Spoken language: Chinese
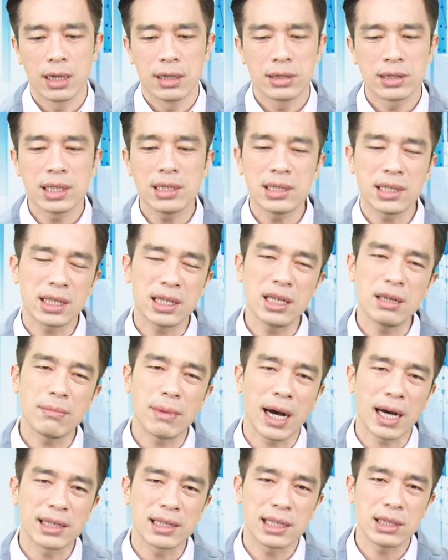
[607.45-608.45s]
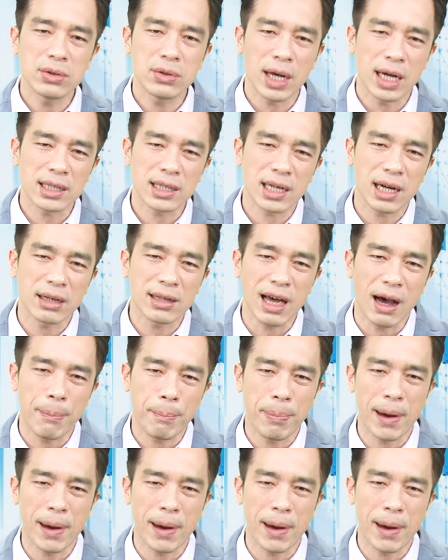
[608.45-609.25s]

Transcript: 升息一码的几率还是高达